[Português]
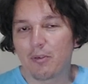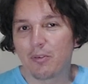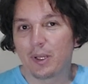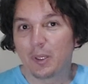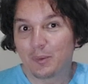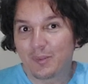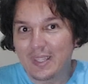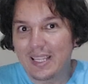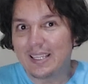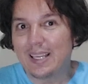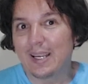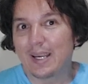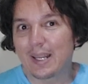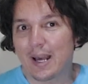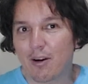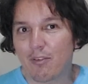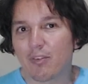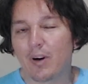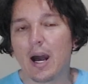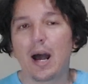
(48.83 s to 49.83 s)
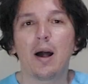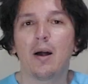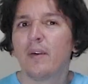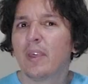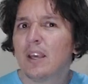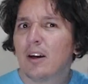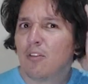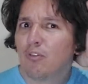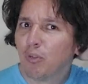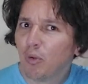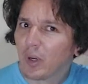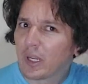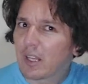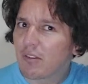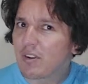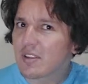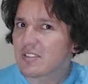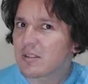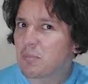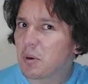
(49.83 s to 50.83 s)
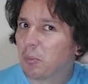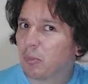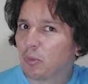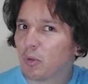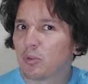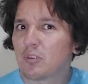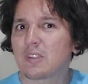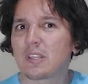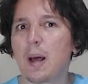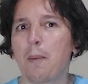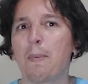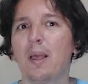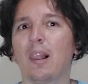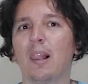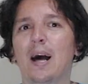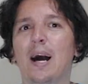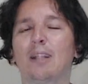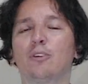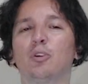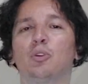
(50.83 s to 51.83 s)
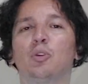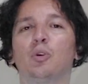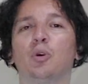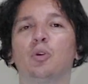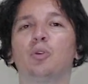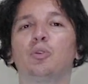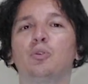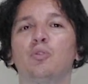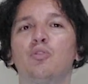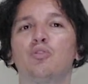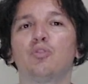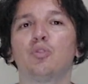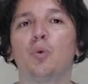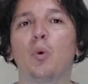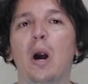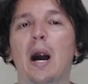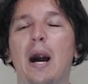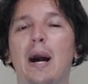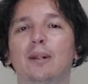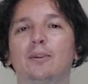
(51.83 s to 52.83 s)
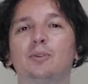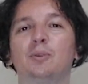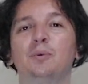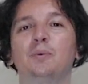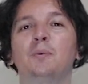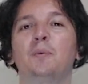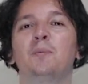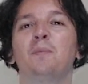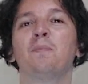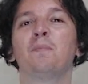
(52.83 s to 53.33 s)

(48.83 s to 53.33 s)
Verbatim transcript: Eu falei, eu tenho que gravar, vou gravar assim mesmo, todo descabelado, todo suado